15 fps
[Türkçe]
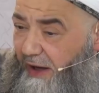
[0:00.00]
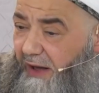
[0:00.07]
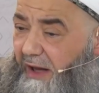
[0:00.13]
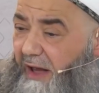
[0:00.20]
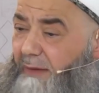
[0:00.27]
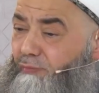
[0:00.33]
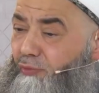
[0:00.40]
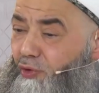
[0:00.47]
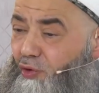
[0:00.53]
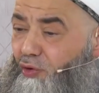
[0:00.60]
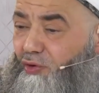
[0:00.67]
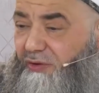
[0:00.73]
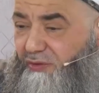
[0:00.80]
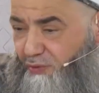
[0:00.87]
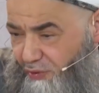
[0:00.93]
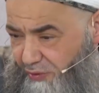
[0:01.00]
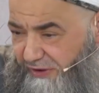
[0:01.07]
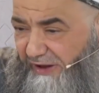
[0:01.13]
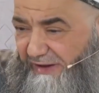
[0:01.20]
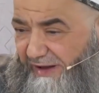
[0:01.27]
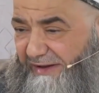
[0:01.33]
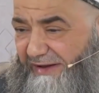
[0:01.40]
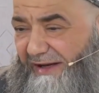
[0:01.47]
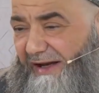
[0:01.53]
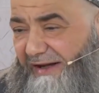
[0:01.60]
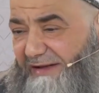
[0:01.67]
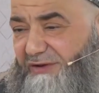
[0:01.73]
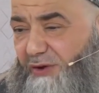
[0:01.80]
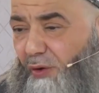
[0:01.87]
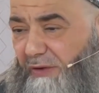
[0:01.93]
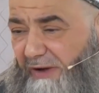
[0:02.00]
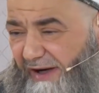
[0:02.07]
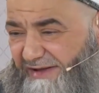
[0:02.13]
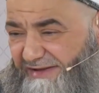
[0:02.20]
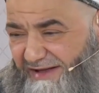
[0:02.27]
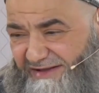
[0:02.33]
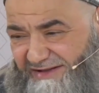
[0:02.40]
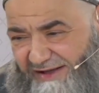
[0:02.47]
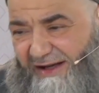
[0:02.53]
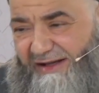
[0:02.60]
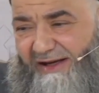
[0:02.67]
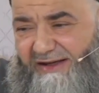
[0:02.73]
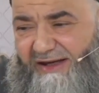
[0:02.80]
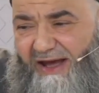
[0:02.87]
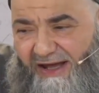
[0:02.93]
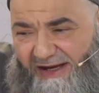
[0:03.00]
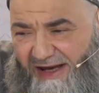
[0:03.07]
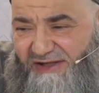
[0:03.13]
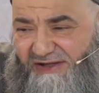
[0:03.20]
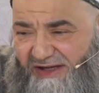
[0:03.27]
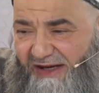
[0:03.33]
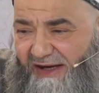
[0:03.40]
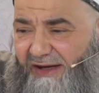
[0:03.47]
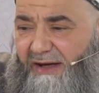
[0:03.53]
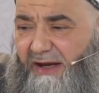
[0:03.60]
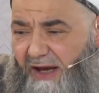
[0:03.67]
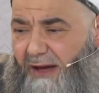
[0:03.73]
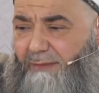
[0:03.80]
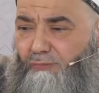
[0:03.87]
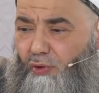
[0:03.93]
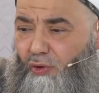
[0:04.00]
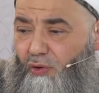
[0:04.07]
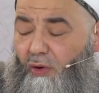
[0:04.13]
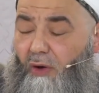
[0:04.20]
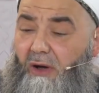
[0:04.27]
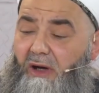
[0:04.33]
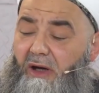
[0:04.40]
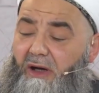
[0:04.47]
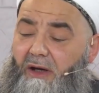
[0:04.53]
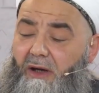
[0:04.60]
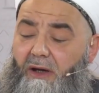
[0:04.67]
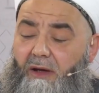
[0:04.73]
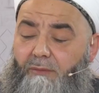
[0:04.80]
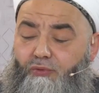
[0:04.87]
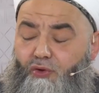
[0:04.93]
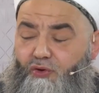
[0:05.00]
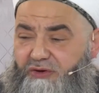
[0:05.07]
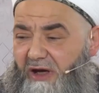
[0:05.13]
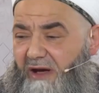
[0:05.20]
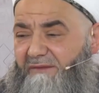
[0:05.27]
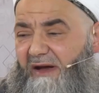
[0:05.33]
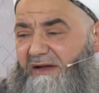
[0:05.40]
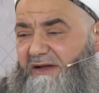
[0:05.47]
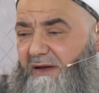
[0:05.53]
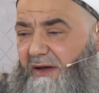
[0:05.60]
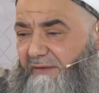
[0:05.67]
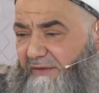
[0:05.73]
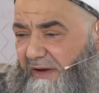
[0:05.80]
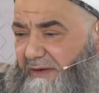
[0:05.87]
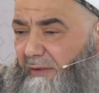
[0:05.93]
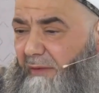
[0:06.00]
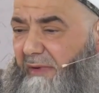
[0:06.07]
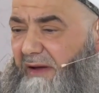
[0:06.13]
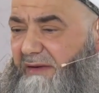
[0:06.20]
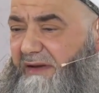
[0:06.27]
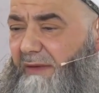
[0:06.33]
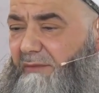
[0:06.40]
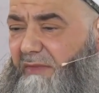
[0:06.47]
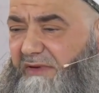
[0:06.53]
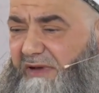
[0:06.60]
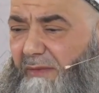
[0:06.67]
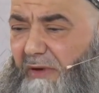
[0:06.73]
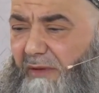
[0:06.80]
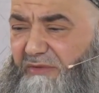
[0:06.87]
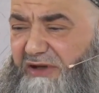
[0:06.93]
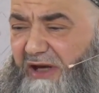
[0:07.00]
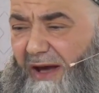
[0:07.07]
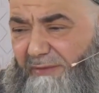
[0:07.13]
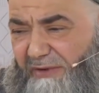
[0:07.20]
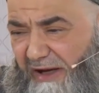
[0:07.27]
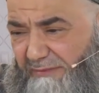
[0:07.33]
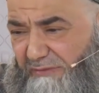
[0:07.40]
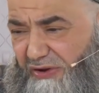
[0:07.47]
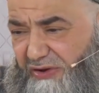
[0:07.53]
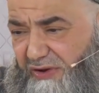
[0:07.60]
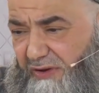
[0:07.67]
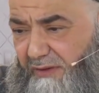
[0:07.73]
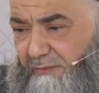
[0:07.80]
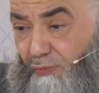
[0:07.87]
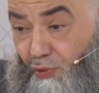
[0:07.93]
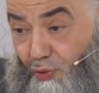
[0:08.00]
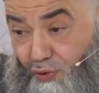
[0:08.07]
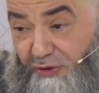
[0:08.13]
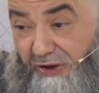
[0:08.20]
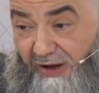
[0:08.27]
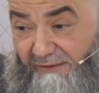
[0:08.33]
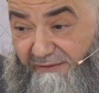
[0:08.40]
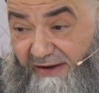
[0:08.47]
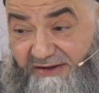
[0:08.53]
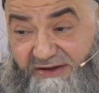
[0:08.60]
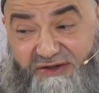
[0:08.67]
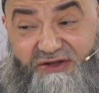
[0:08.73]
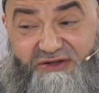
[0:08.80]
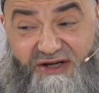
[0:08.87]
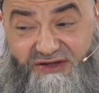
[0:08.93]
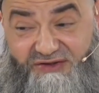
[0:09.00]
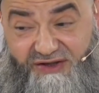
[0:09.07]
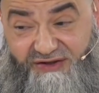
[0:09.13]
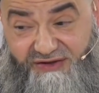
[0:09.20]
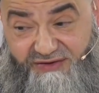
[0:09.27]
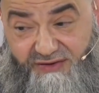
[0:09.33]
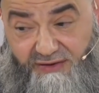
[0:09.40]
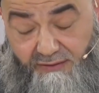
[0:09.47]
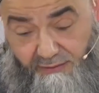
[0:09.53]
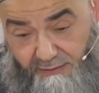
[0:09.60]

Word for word: en büyüğü Türkiye'dekilerin şey olarak silsiledeki en eski, en büyük. E, Büyükşehir Efendi Efendi Baba dem, dememizi emretmiş. Büyükşehir Efendi diyeceksiniz.